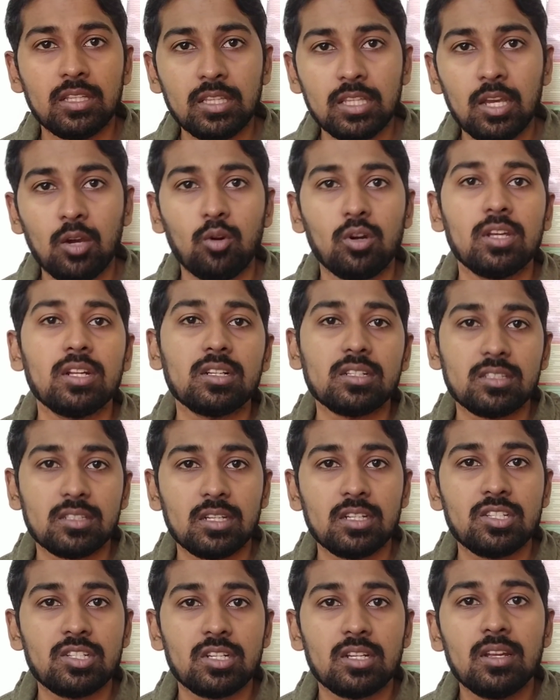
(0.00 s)
இந்தியாவோட
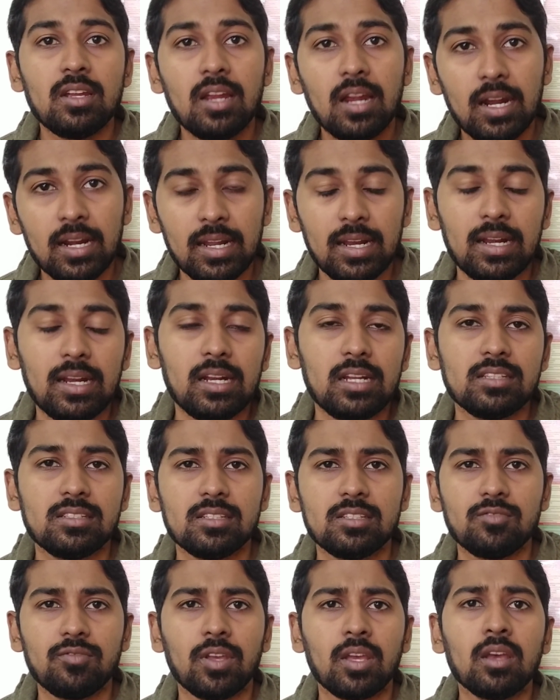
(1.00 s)
ரிசர்ச் அண்ட்
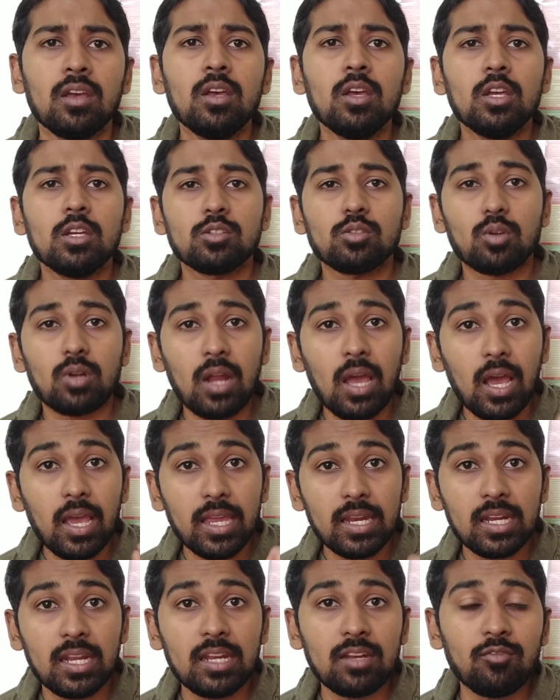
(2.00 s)
அனாலிசிஸ் விங் ஸோ ரா
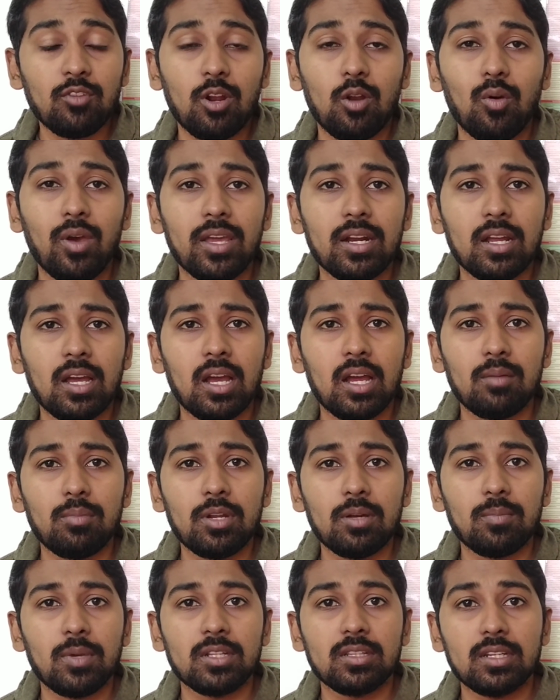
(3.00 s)
என்ன இன்வால்வ் ஆயிருக்காங்க
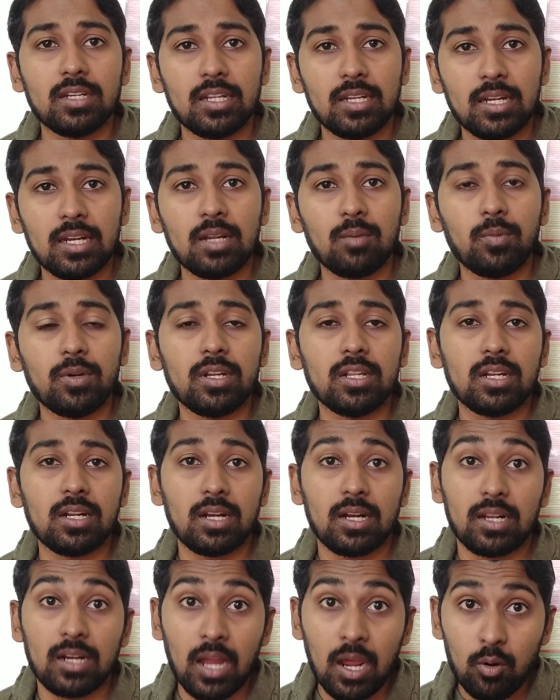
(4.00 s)
அப்படின்னு பார்த்துக்கிட்டிங்கன்னா என்ன
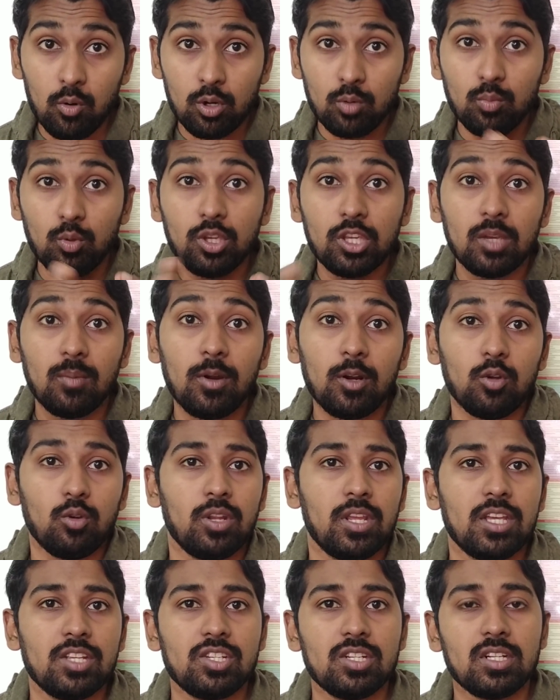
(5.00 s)
பண்ணியிருக்கிறாங்க ராவோட முக்கியமான
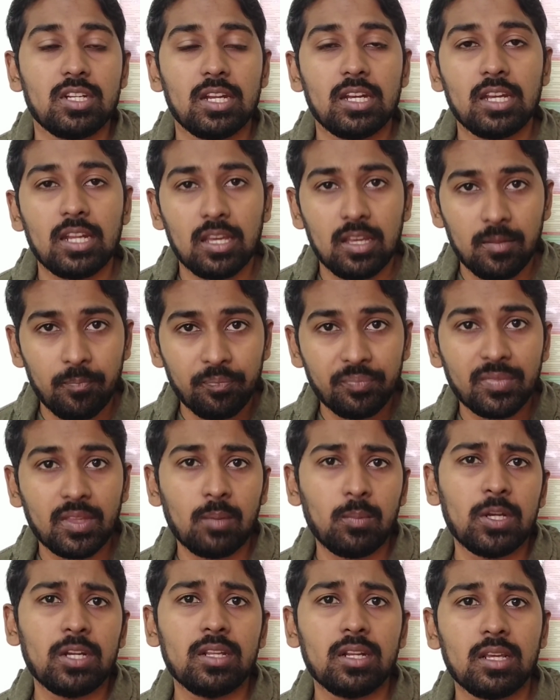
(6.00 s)
ஒரு ஏஜென்ட் என்ன
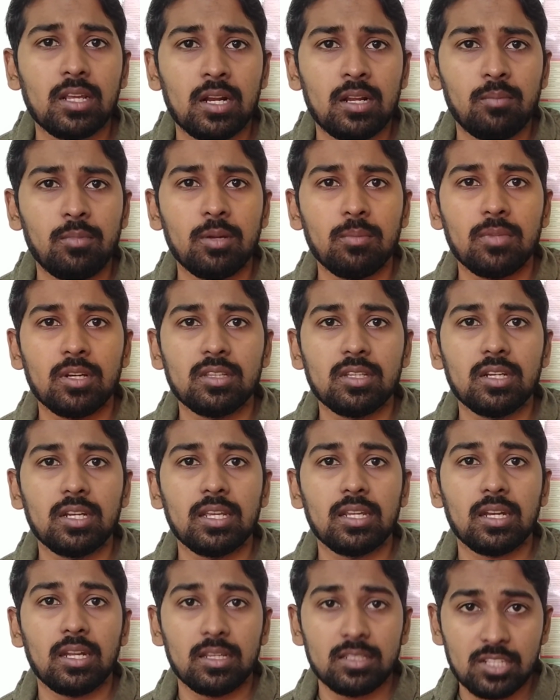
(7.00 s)
பண்ணியிருக்கிறார் அப்படின்னு
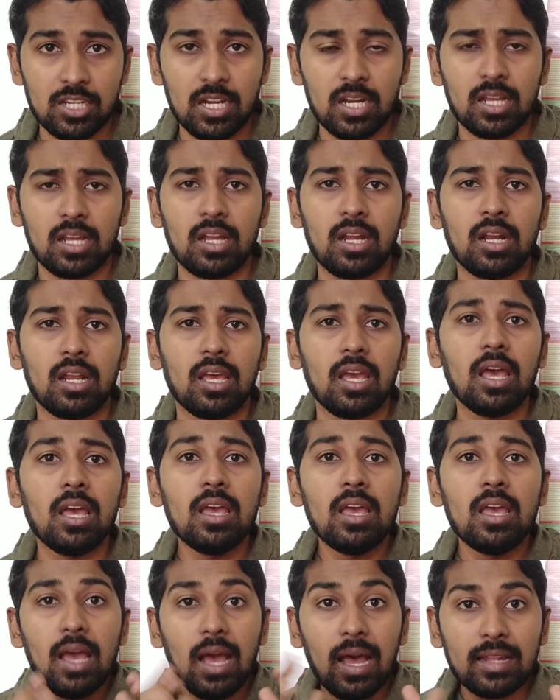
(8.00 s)
பார்த்துக்கிட்டிங்கன்னா ஸ்ரீலங்காவில்
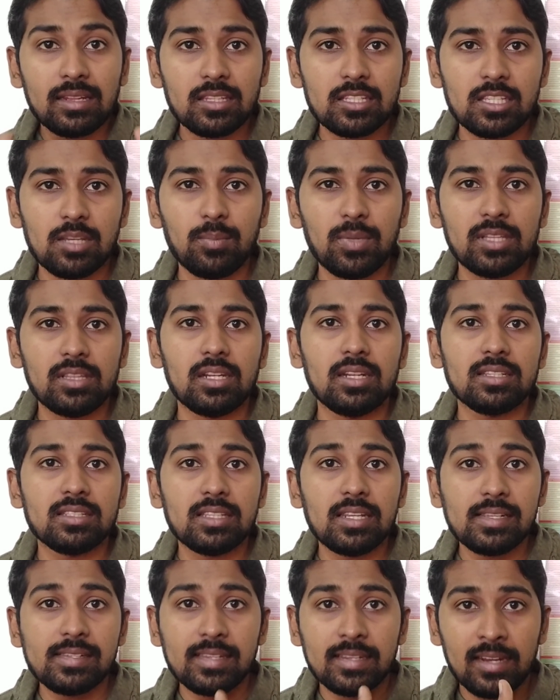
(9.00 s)
அந்த சமயத்தில்
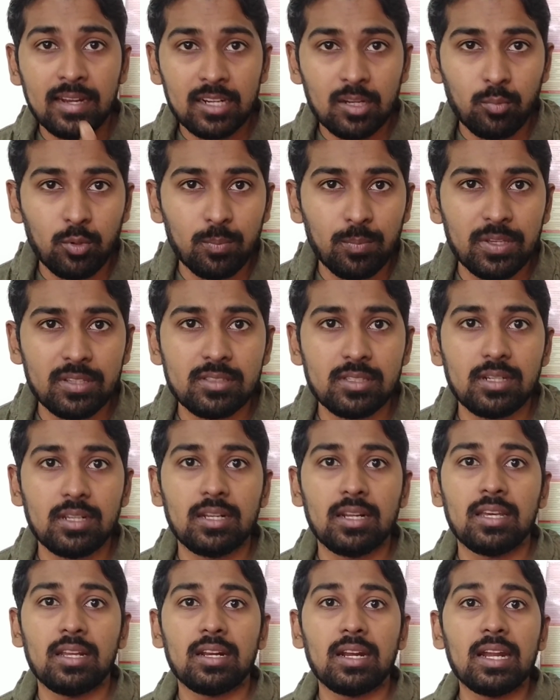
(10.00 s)
சிறிசேனாட்ட போய்
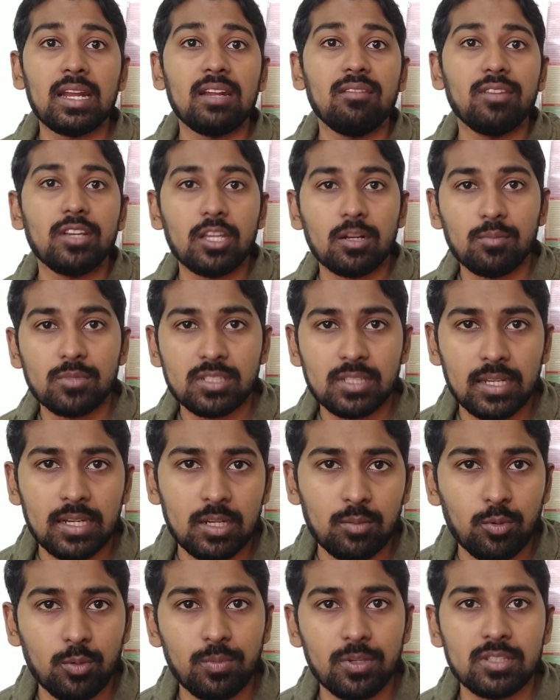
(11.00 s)
பேசியிருக்கிறார் ரணில்
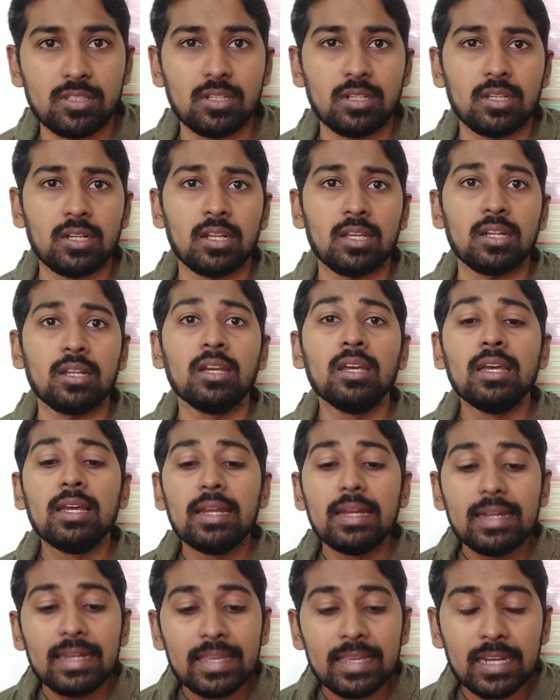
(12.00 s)
விக்ரமசிங்கிட்ட போய் பேசியிருக்கிறாரு
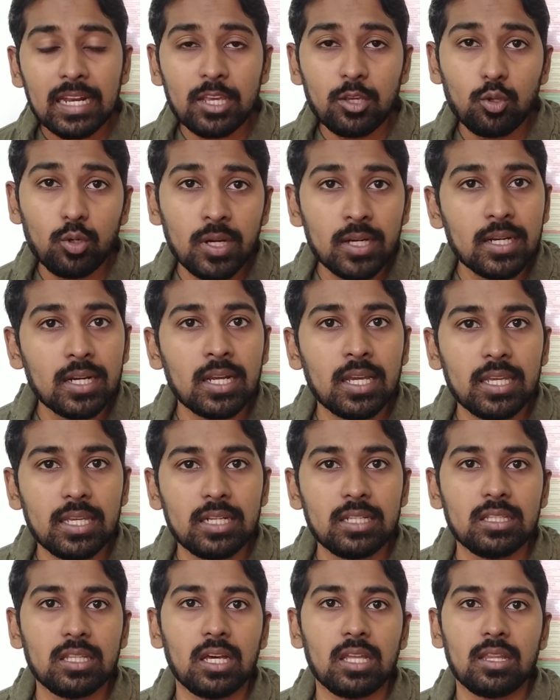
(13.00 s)
நீங்கள்லாம் யுனைட்டடாக
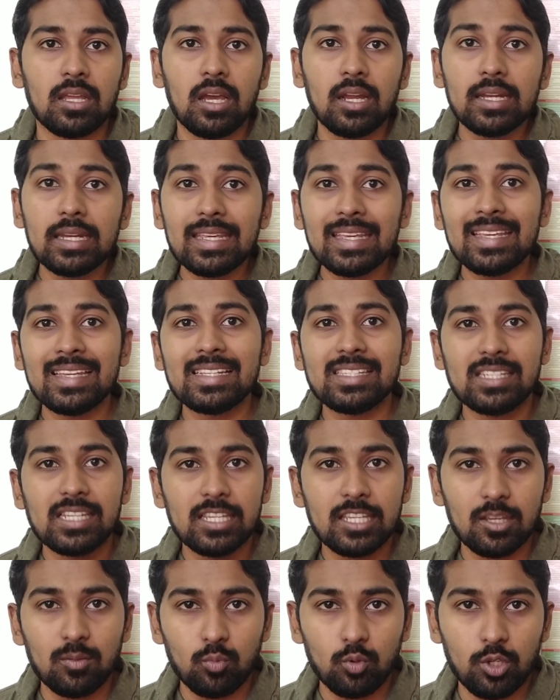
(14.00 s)
இருந்தால் தான் நீங்கள்
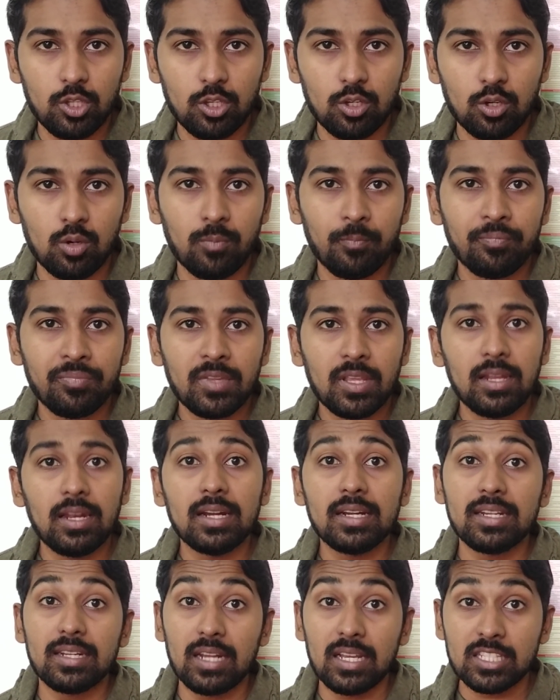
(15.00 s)
ஜெயிக்க முடியும்
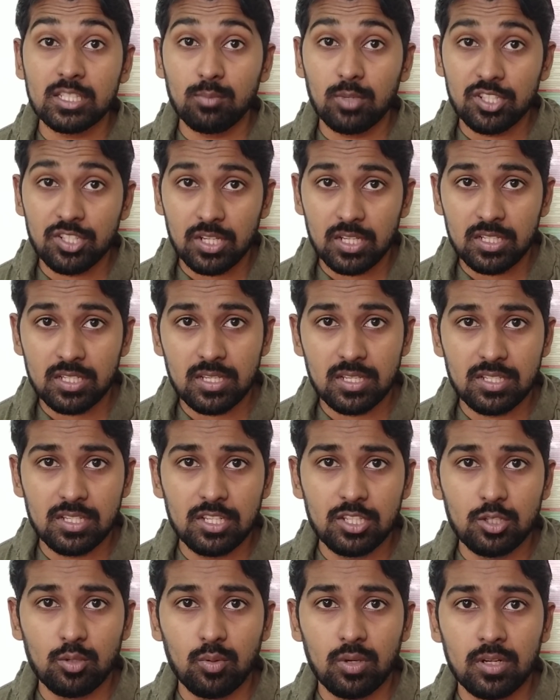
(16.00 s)
இல்லாட்டி ராஜபக்ஷ ஈஸியாக
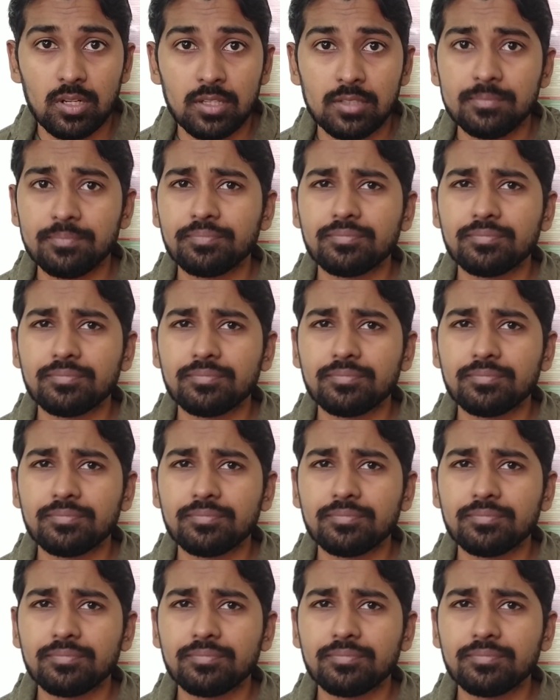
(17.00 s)
ஜெயிச்சிருவார்